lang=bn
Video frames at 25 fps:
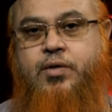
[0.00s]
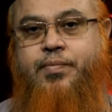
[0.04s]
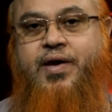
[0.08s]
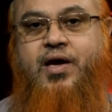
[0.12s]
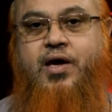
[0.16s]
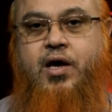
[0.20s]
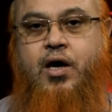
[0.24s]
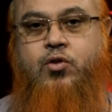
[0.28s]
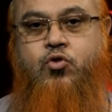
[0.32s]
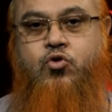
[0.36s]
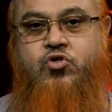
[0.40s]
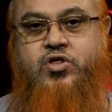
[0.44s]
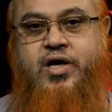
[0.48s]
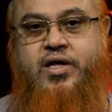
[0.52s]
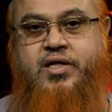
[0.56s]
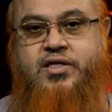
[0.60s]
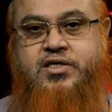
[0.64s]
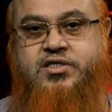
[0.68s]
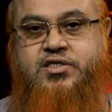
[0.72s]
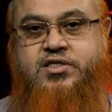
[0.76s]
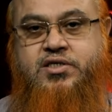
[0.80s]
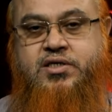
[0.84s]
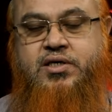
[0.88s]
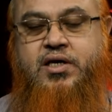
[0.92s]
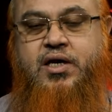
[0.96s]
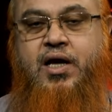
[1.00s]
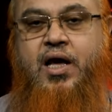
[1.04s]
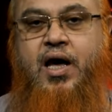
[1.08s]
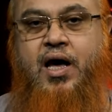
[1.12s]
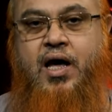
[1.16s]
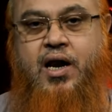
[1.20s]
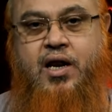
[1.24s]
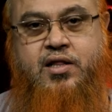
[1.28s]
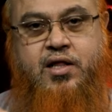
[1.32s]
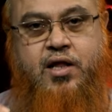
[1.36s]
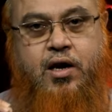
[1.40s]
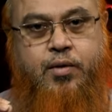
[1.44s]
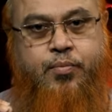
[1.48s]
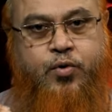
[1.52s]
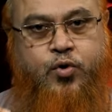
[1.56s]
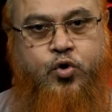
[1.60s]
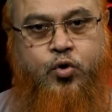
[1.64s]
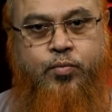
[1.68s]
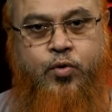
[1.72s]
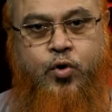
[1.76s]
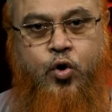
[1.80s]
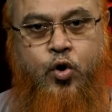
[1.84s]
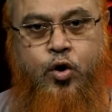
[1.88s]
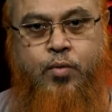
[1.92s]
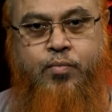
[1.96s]
বিখ্যাত সে হাদিসটি আল্লাহ তালা প্রথম
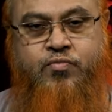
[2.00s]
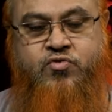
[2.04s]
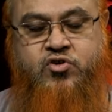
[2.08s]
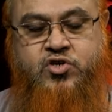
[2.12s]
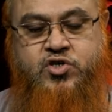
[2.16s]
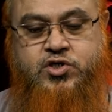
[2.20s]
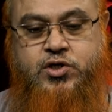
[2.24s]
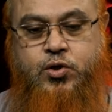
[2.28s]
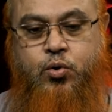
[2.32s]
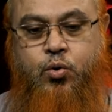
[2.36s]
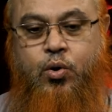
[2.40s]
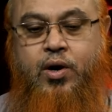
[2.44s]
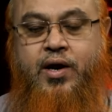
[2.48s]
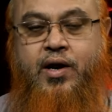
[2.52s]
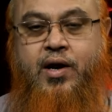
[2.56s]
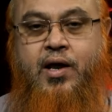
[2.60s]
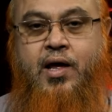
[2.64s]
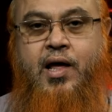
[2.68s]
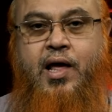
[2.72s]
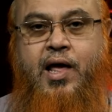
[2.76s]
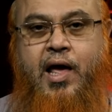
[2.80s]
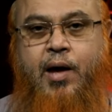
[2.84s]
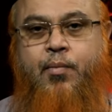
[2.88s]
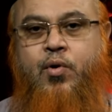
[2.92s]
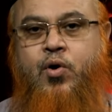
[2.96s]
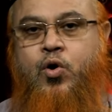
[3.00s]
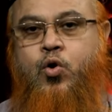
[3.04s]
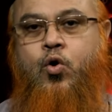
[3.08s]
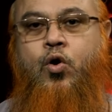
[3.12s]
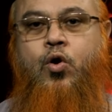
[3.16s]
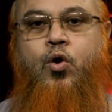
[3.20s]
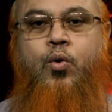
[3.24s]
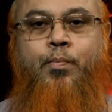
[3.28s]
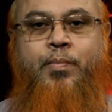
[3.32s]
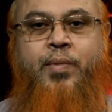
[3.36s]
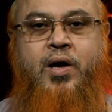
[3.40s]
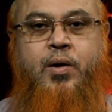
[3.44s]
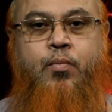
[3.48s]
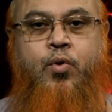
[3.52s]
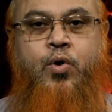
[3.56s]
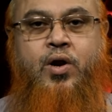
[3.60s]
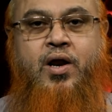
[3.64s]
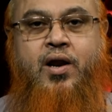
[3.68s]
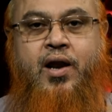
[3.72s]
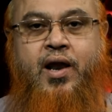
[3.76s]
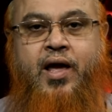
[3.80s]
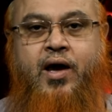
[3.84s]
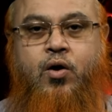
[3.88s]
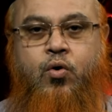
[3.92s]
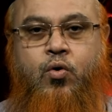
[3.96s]
কলম সৃষ্টি করলেন এবং কলমকে বললেন
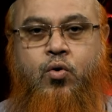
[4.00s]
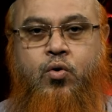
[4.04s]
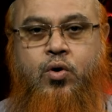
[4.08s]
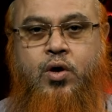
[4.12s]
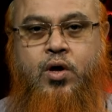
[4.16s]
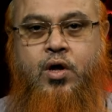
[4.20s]
লেখো